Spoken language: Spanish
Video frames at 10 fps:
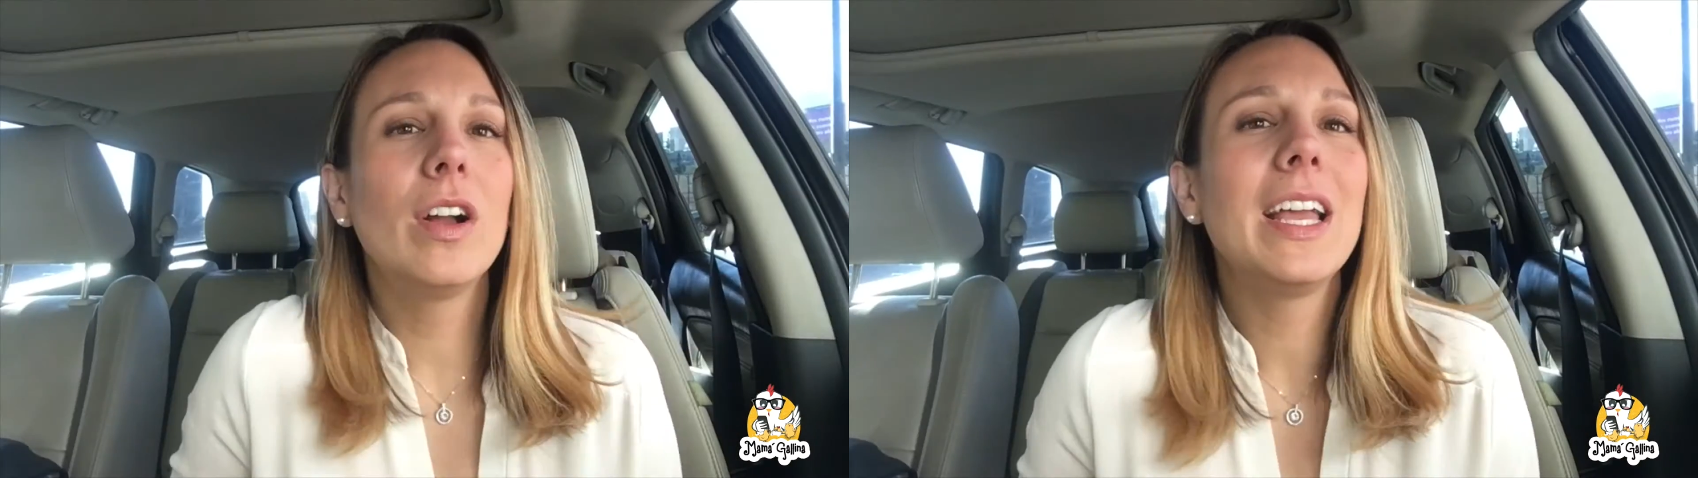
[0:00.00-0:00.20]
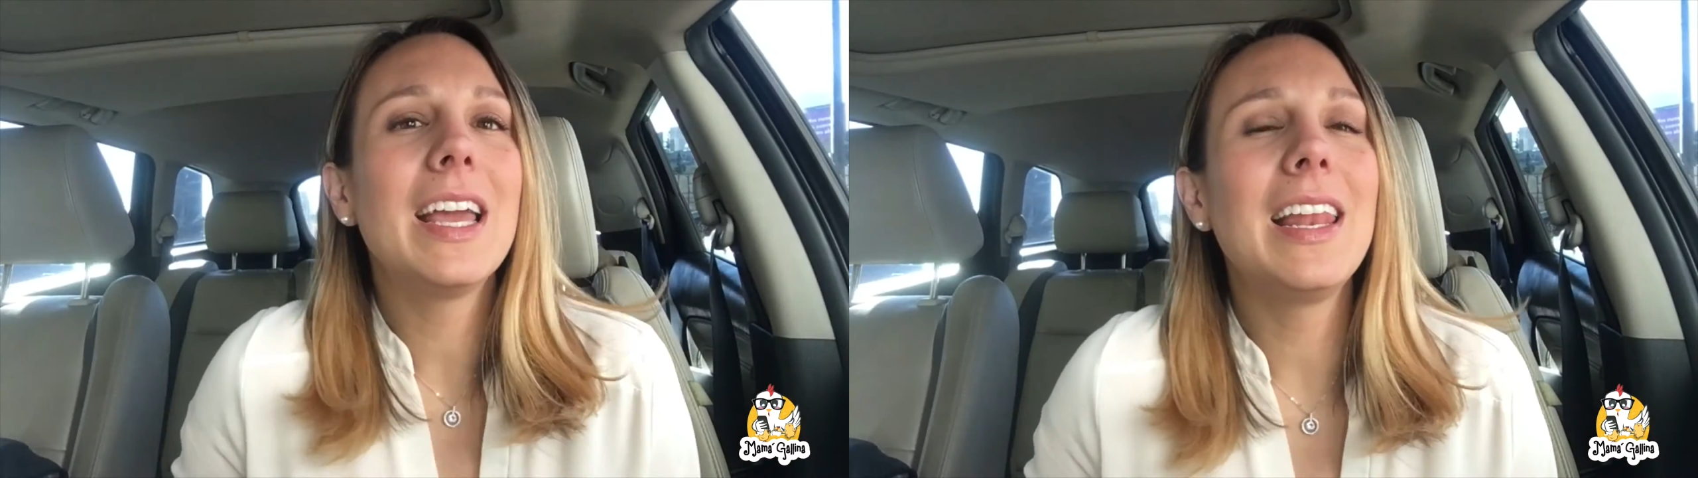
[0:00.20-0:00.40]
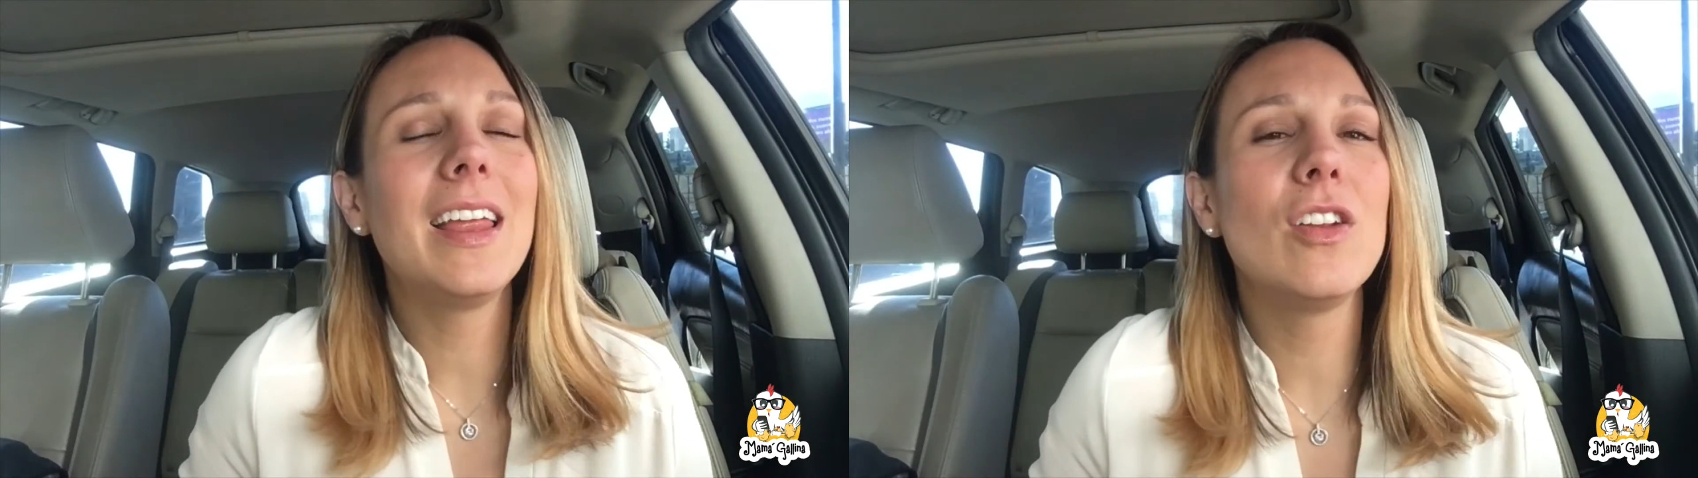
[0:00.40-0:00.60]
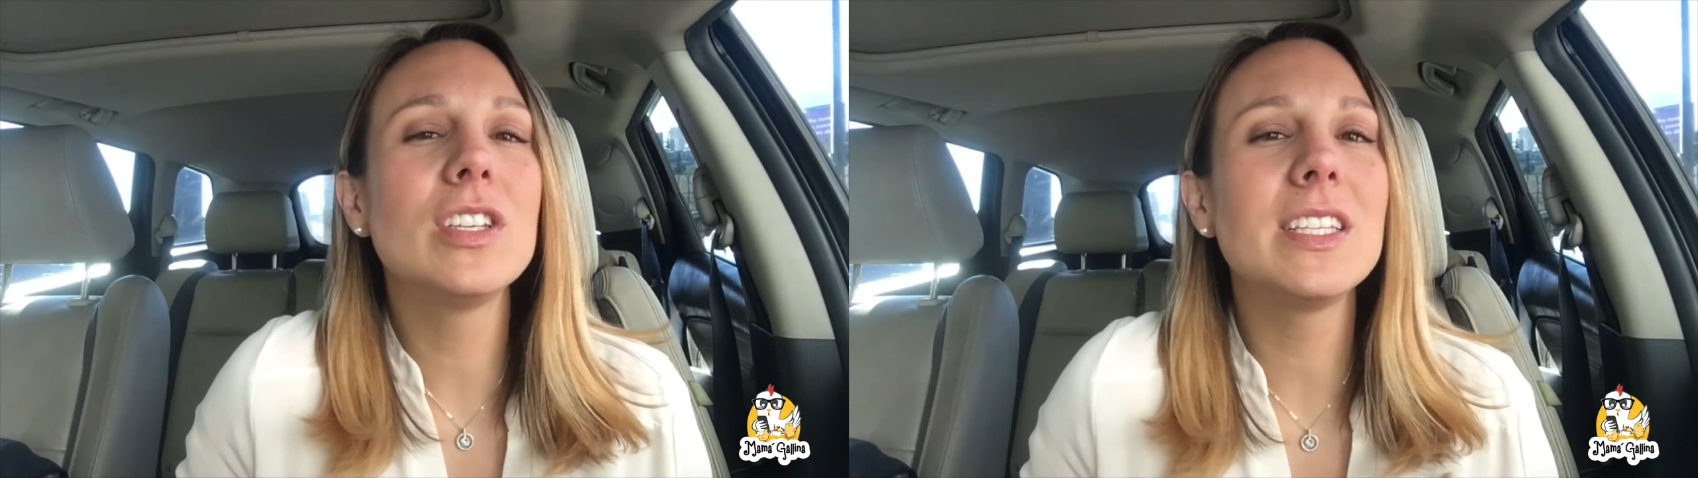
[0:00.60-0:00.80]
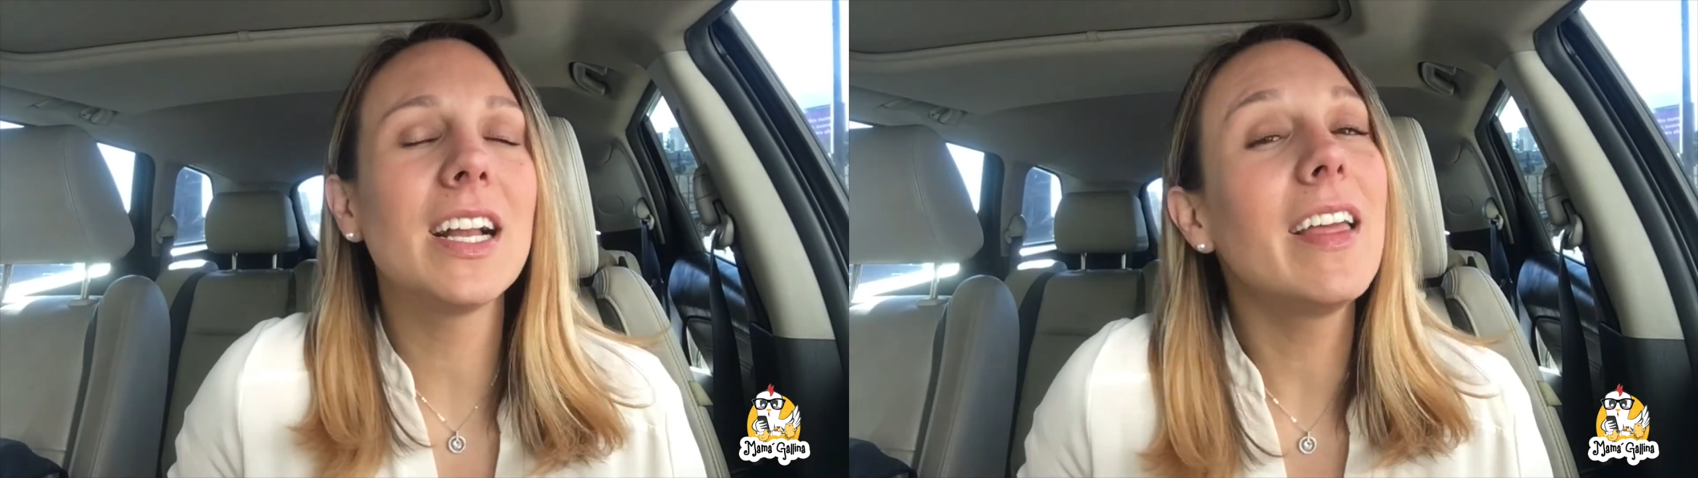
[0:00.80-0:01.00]
Ok, Ale,
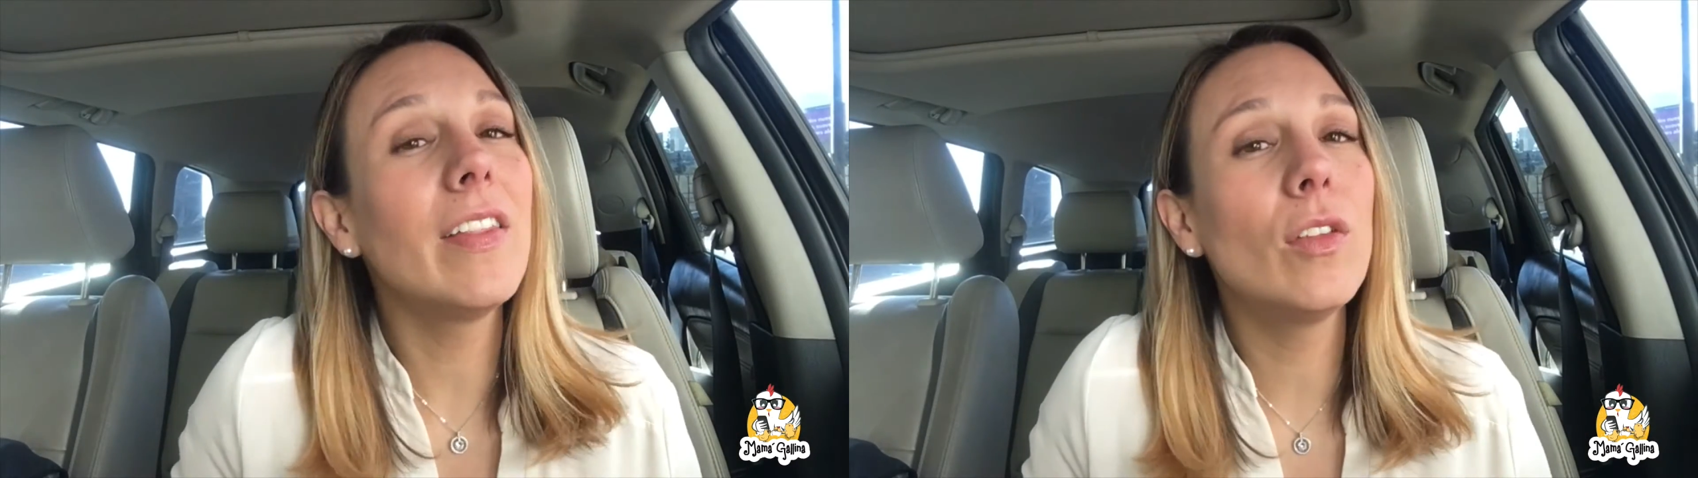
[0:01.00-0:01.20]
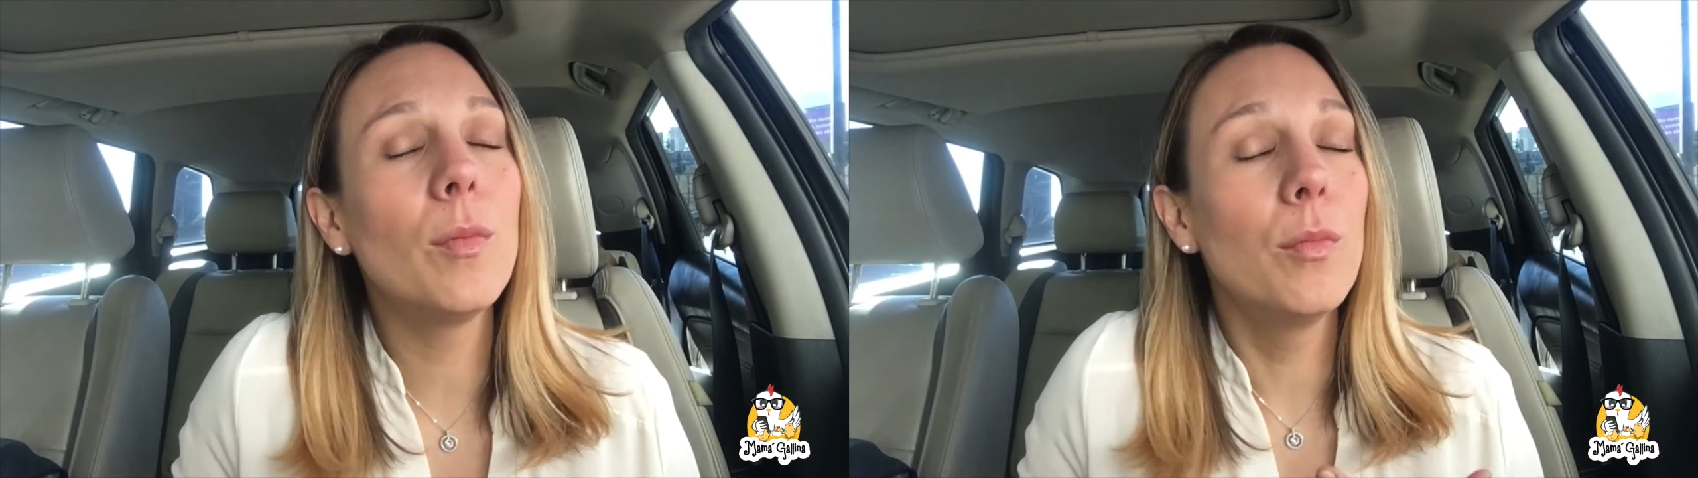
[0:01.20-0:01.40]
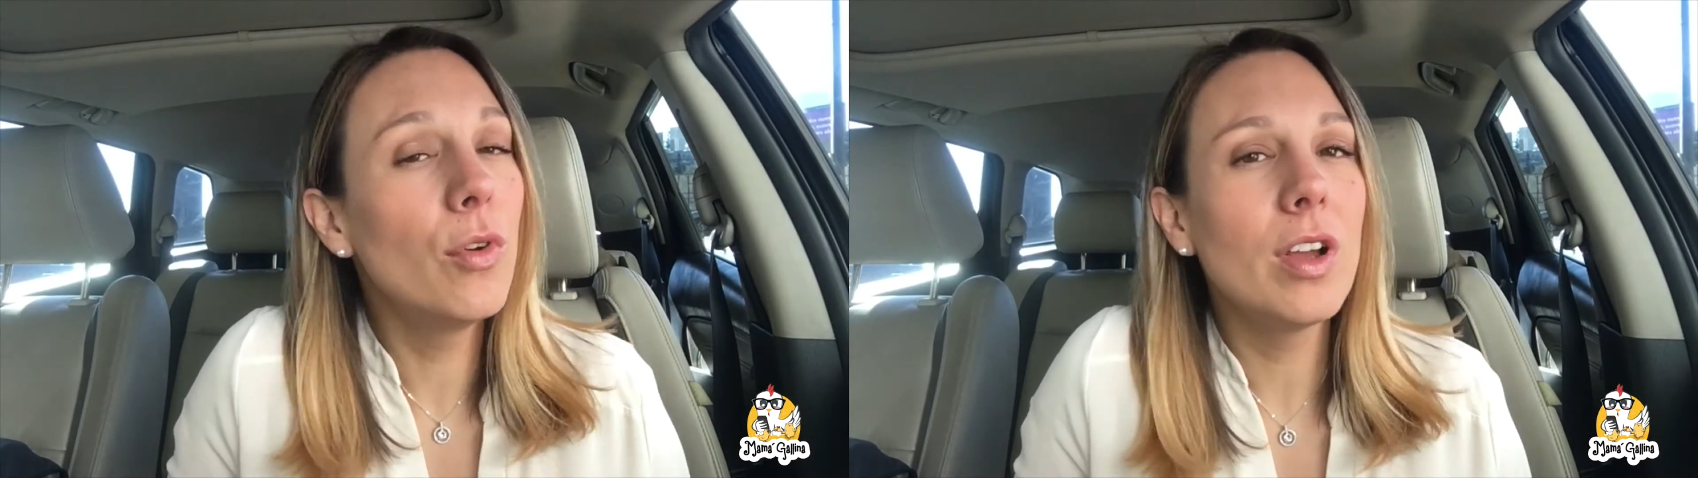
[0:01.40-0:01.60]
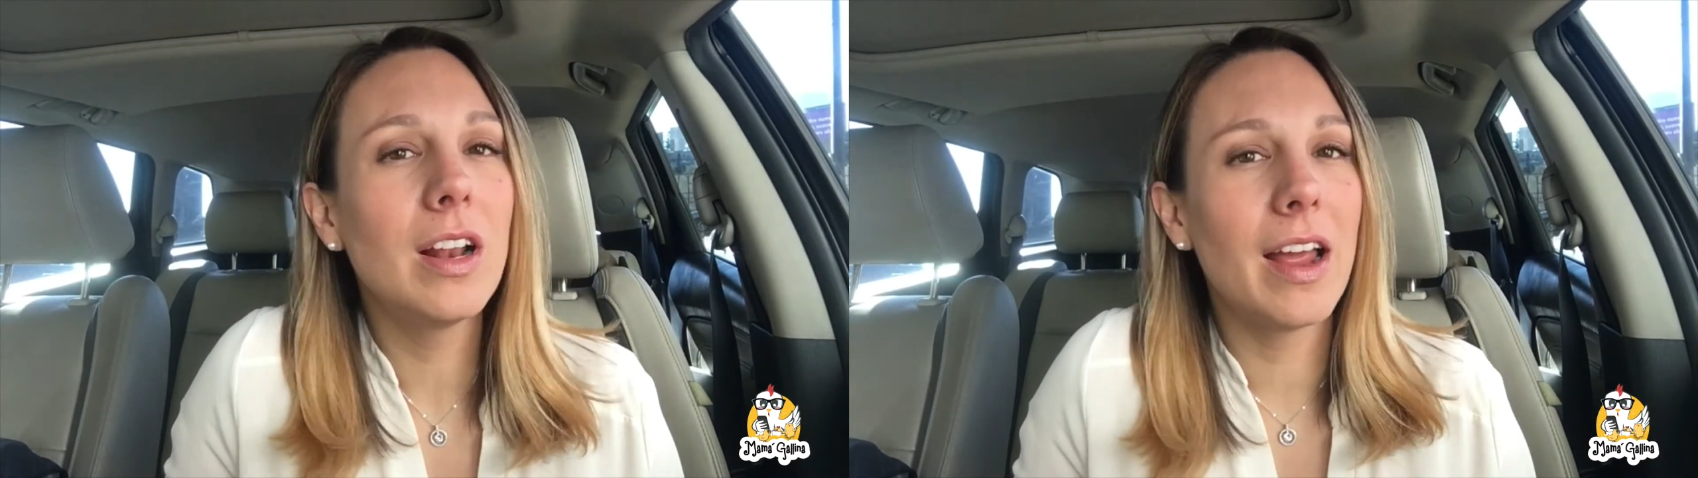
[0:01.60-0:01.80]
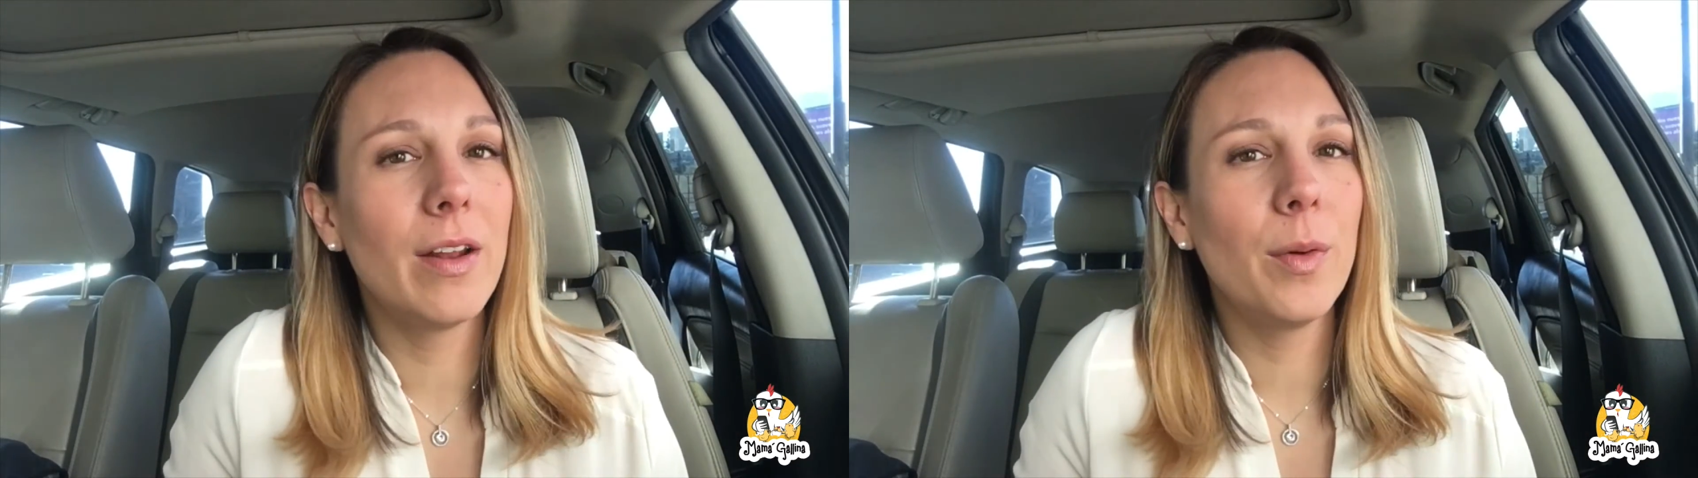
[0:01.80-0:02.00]
nos está quedando muy
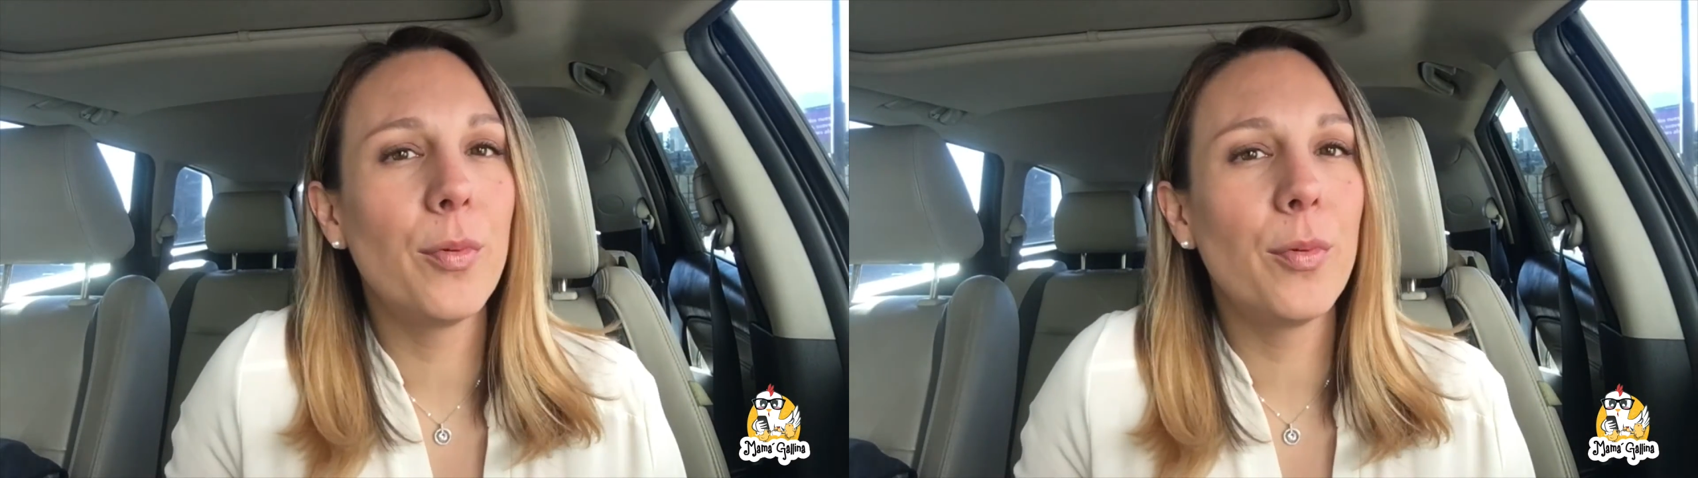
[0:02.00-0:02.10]
claro